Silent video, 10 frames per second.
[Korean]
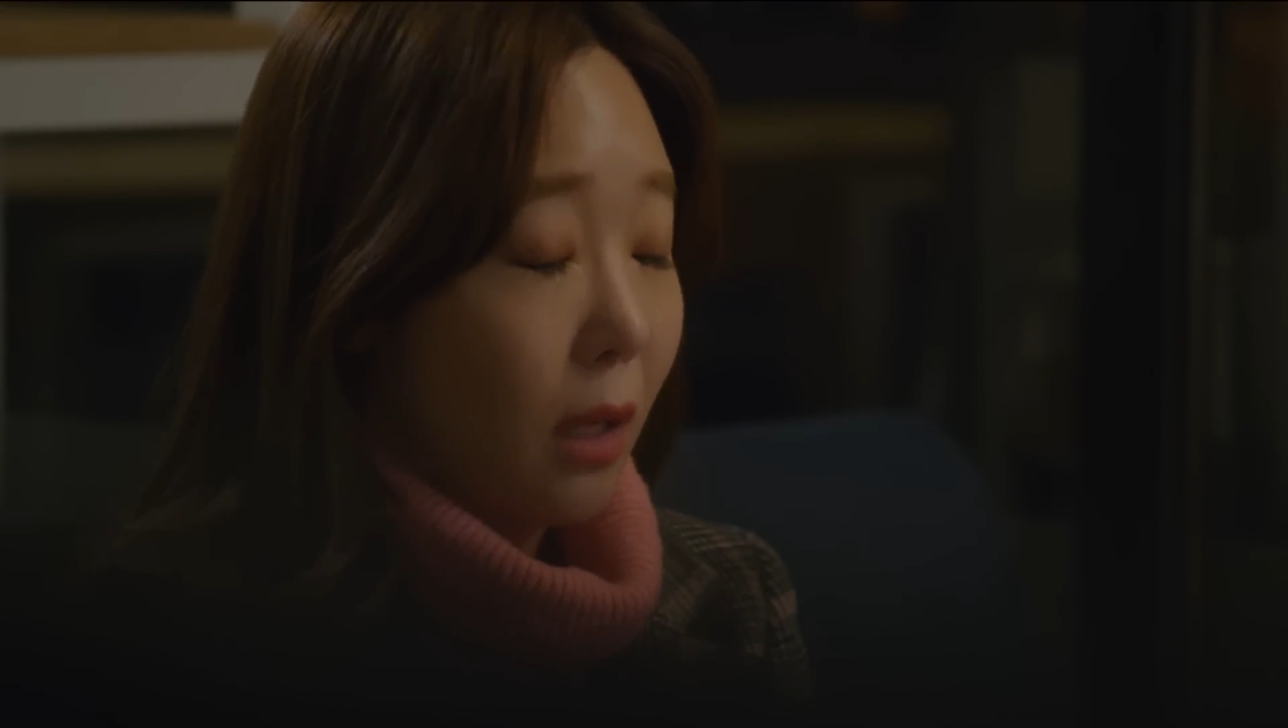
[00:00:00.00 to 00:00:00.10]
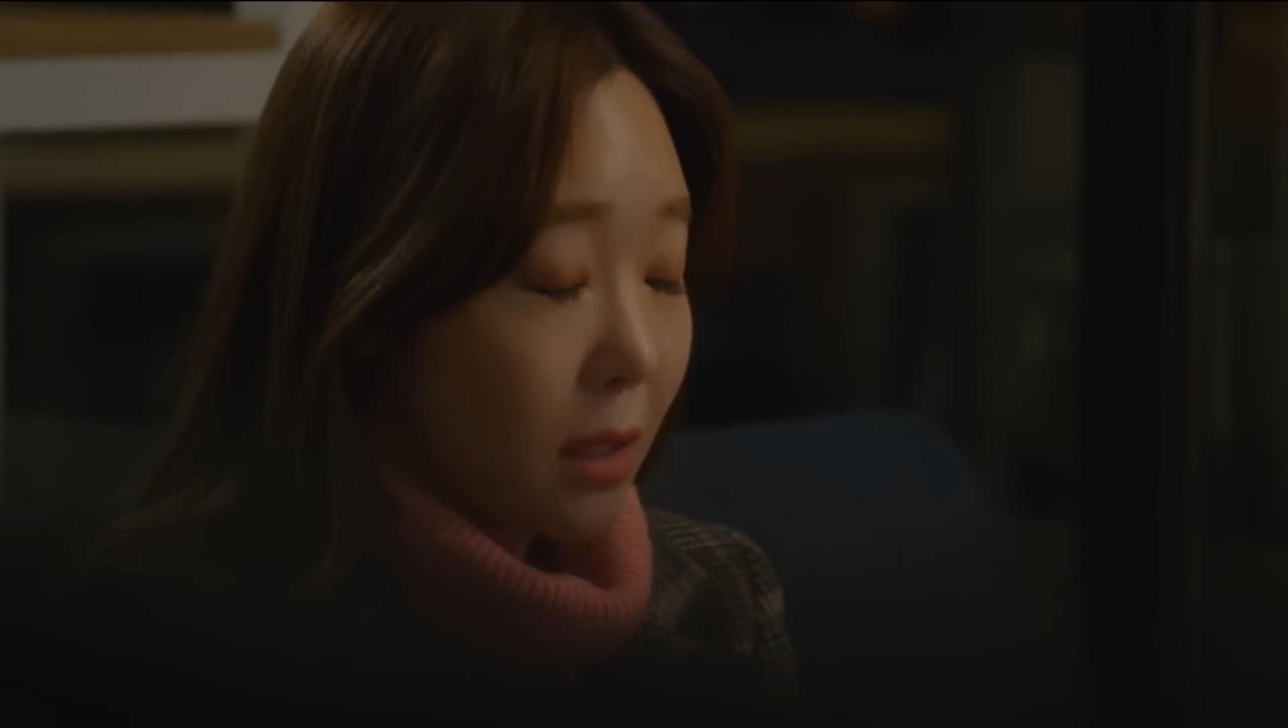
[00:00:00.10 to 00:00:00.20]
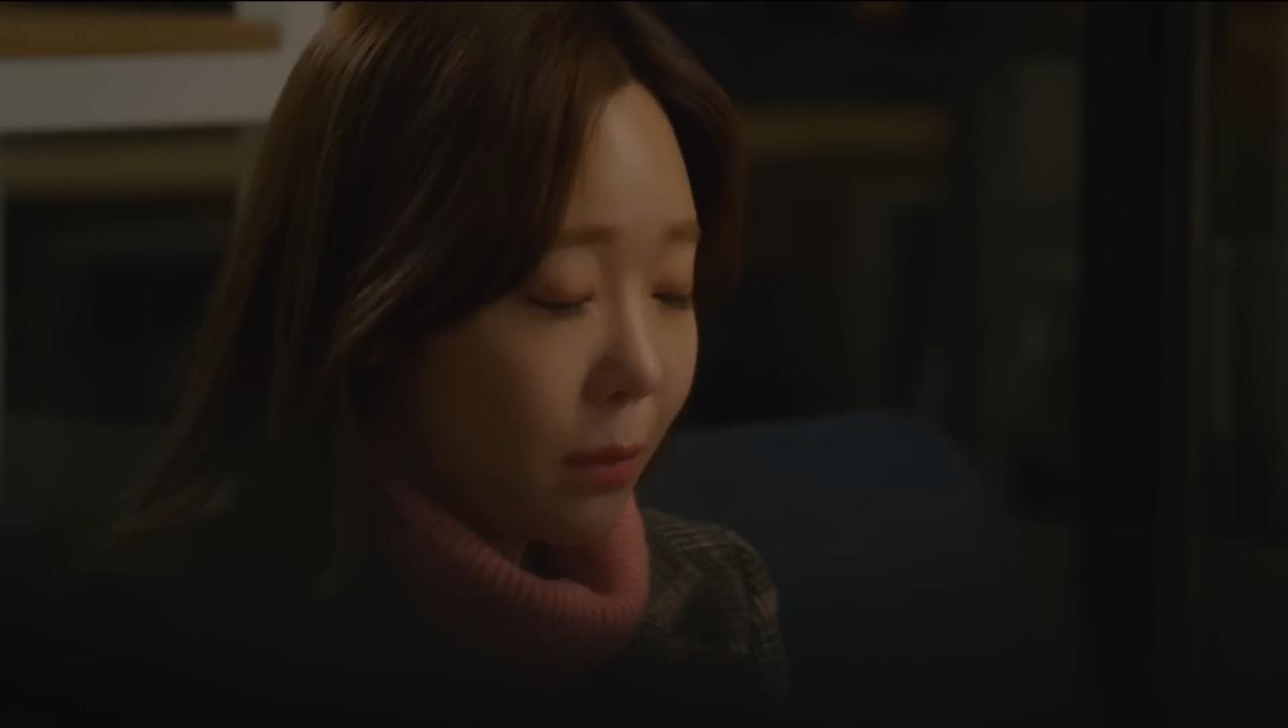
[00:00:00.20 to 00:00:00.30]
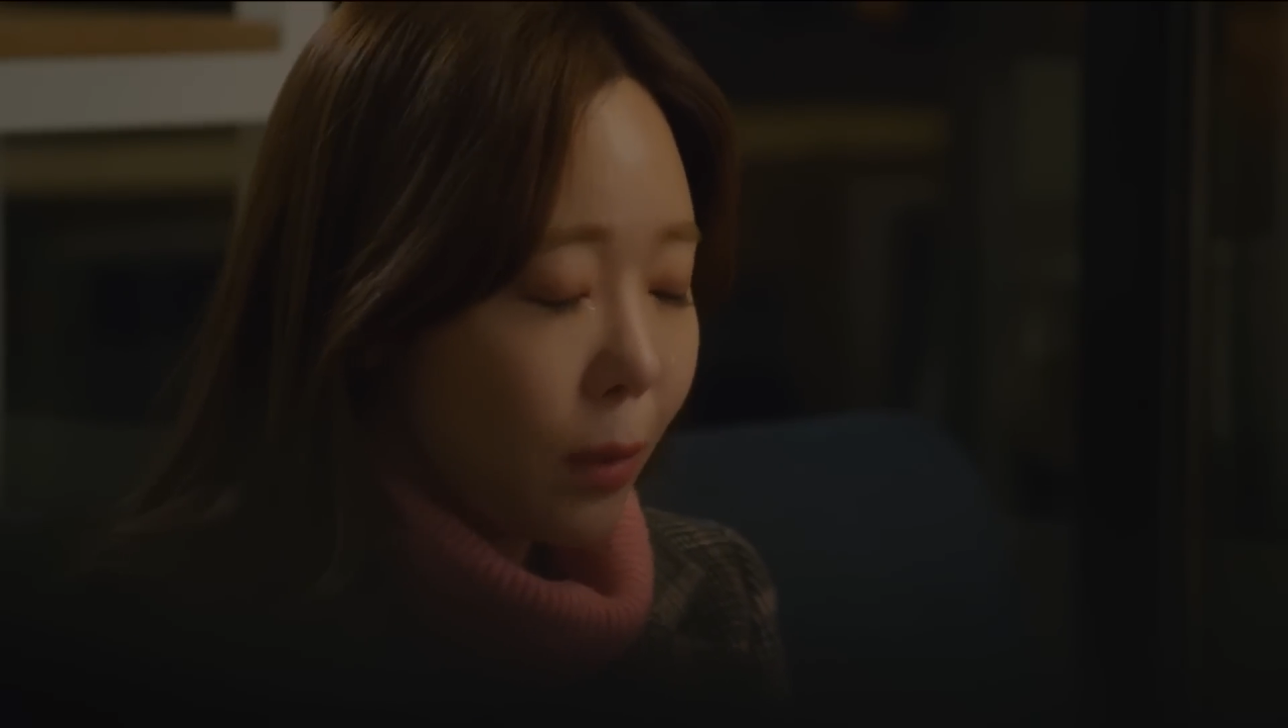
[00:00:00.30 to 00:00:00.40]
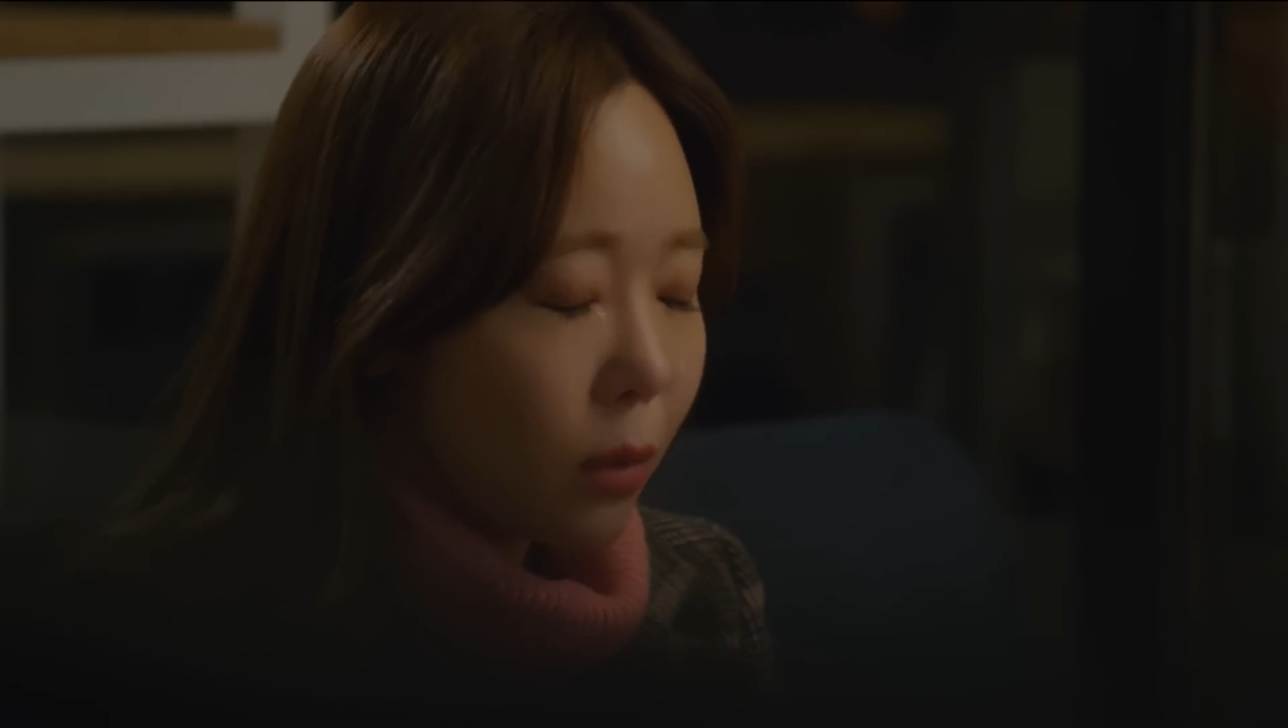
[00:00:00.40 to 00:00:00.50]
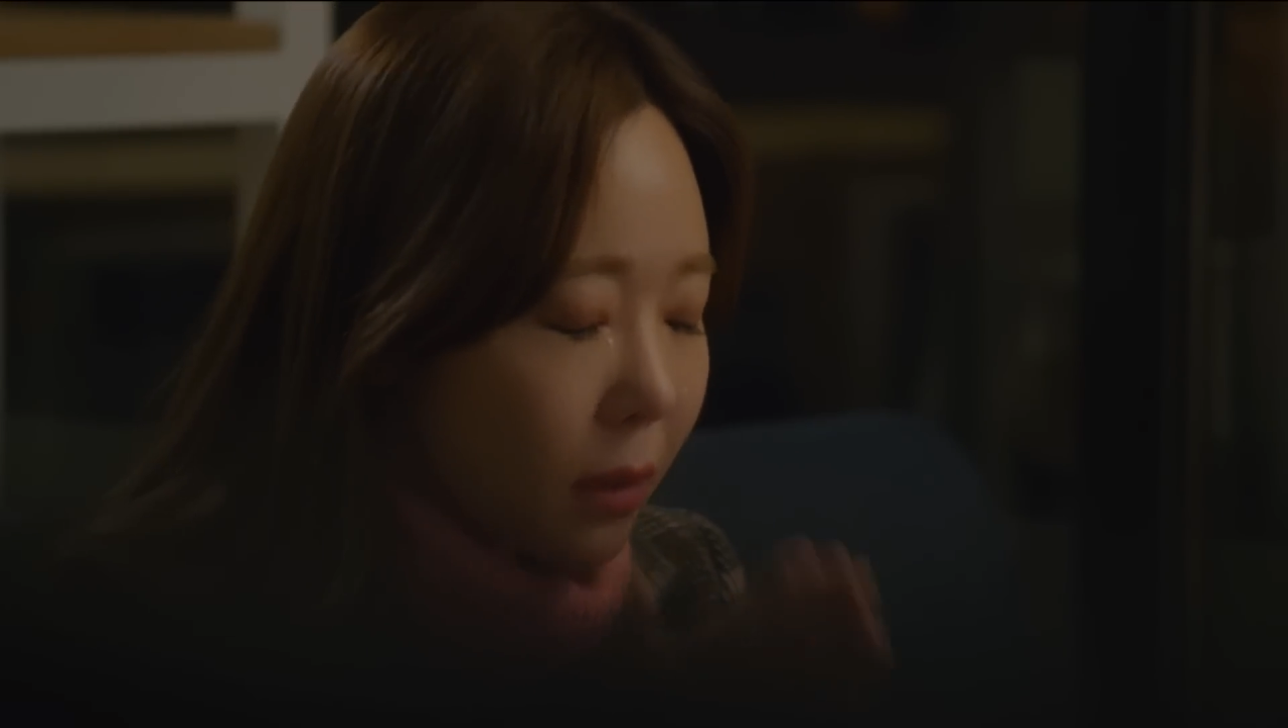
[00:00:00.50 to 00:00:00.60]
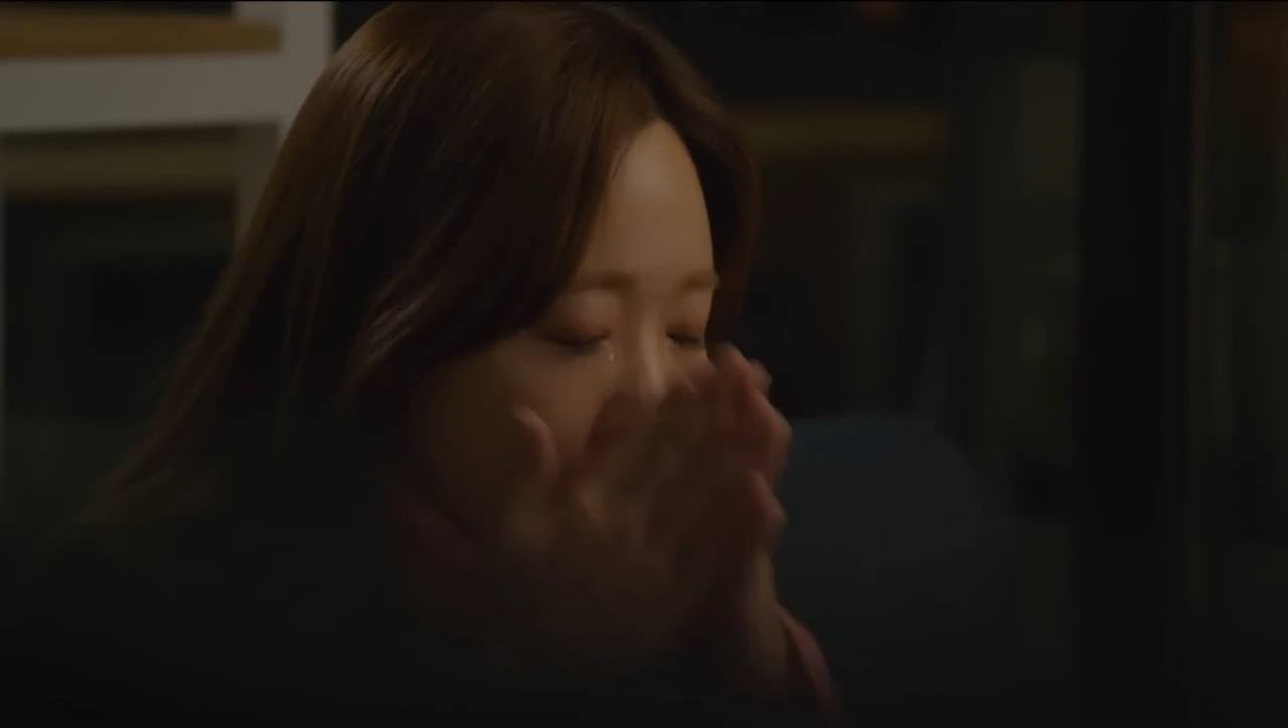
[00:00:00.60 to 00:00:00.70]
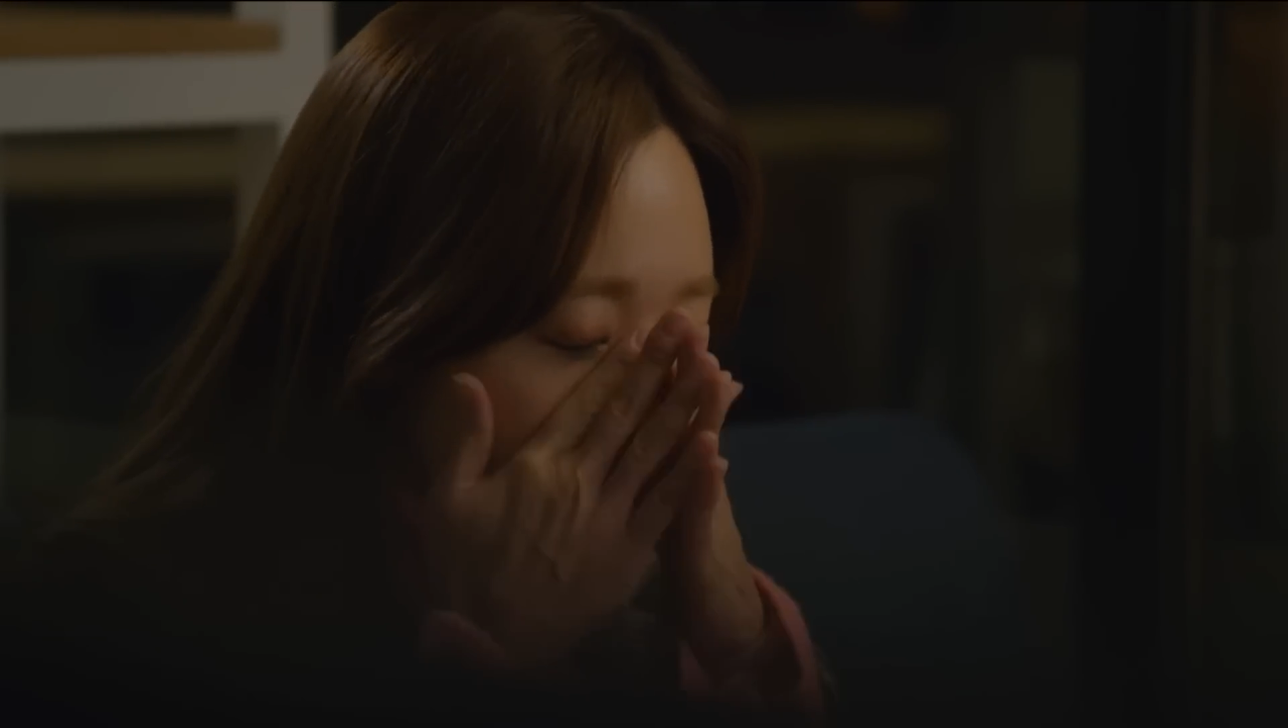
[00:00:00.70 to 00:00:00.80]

당신 보는